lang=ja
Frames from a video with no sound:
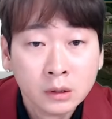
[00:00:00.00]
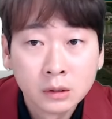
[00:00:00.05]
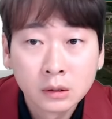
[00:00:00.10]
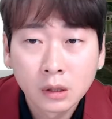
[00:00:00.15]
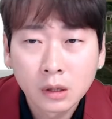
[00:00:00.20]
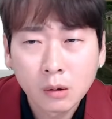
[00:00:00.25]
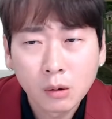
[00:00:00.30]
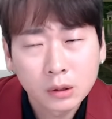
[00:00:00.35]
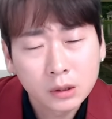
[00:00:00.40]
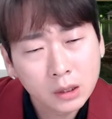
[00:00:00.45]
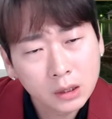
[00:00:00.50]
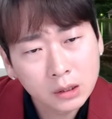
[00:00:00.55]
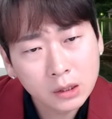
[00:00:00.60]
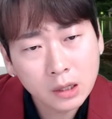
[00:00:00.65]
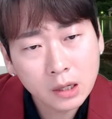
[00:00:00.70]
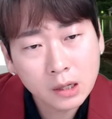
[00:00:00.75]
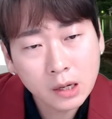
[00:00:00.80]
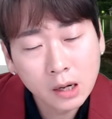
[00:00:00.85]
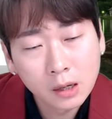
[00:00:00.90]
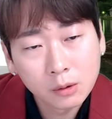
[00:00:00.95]
だか
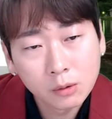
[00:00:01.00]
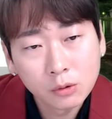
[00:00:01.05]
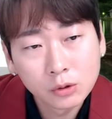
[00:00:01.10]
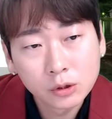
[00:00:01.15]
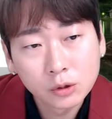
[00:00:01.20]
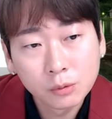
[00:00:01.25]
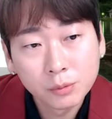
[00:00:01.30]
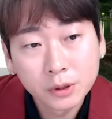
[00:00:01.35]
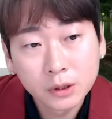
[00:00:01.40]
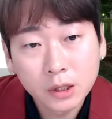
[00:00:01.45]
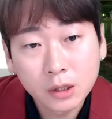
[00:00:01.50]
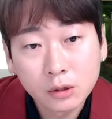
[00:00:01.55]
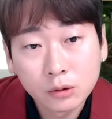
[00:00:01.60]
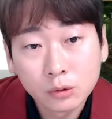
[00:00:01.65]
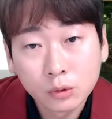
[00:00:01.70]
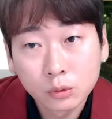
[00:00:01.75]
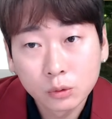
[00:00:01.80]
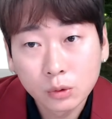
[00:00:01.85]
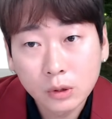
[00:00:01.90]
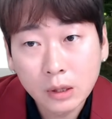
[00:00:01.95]
ら韓国人の見てる
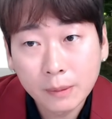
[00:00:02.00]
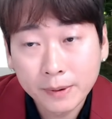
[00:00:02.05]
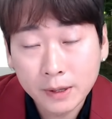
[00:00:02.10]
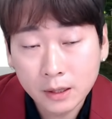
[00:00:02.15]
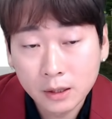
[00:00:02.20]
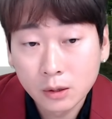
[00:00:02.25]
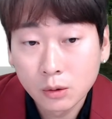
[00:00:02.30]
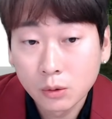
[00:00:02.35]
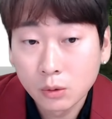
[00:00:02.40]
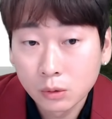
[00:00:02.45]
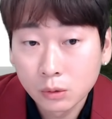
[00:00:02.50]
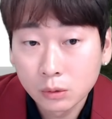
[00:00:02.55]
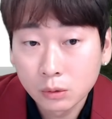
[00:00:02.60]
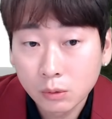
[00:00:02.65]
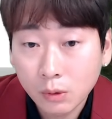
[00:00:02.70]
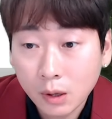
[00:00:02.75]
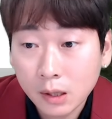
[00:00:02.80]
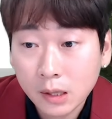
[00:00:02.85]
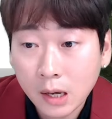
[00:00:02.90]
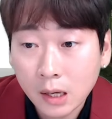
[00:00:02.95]
のとやっぱり日本
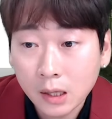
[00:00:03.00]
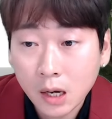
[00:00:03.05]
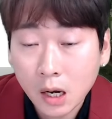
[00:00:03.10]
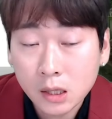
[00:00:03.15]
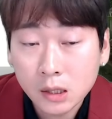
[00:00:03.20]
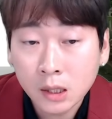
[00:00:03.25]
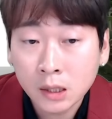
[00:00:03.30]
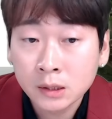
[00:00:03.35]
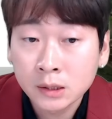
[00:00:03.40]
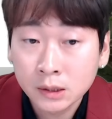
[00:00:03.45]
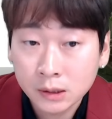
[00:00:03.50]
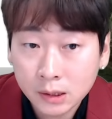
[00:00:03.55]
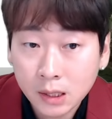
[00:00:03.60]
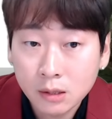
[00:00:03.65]
とは感覚が違う